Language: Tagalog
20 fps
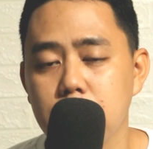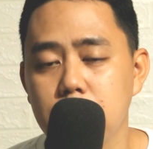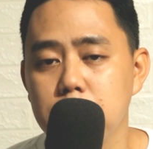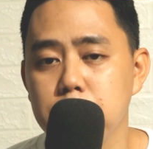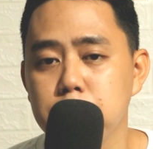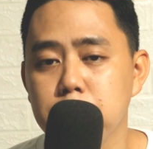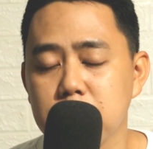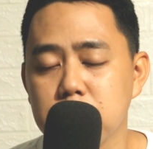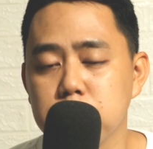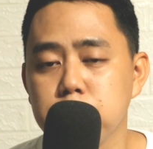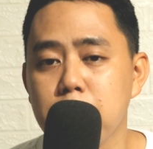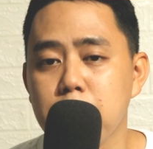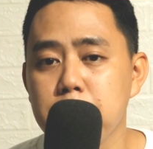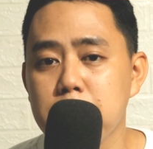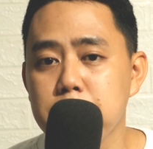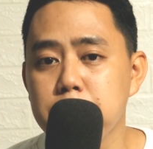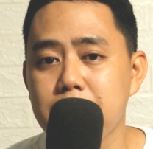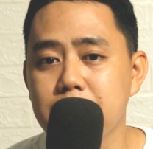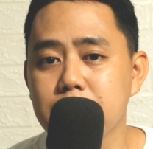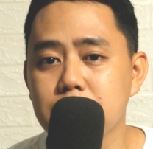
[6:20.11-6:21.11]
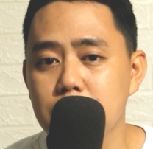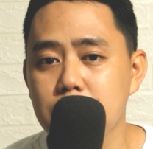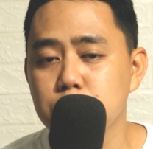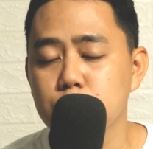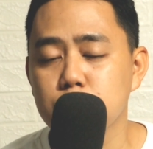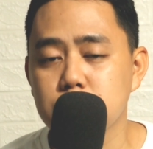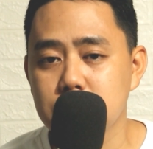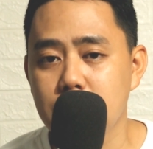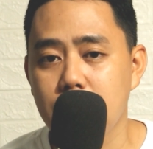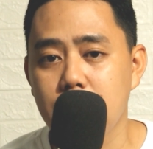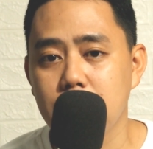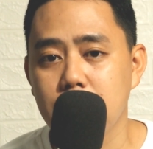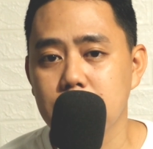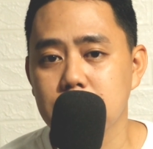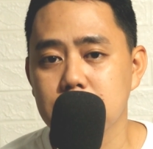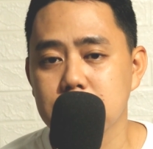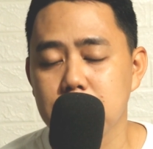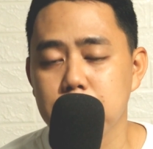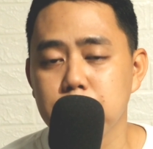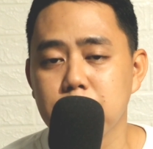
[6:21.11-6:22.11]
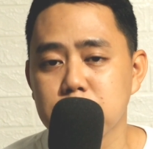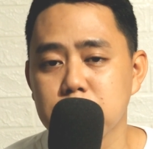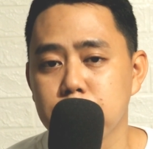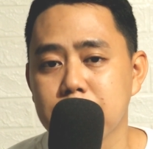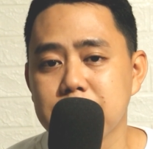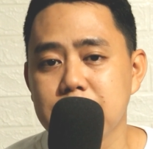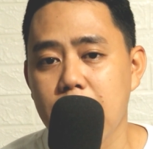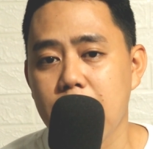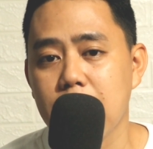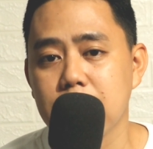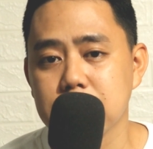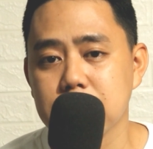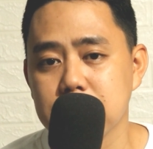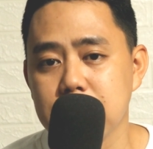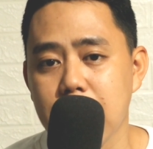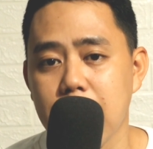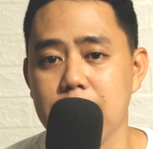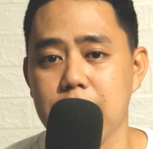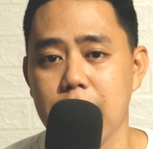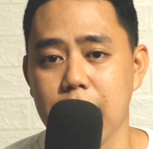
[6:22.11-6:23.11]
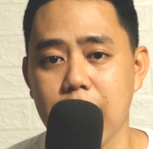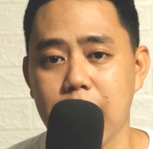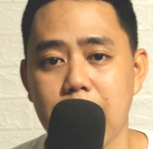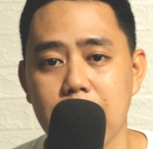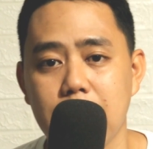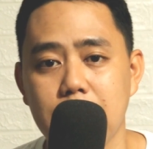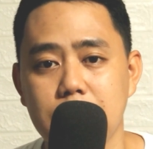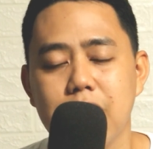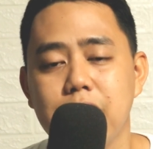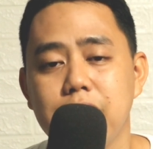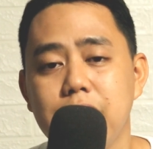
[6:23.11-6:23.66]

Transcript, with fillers: eh mas mabebenta mo siya sa mas mataas na halaga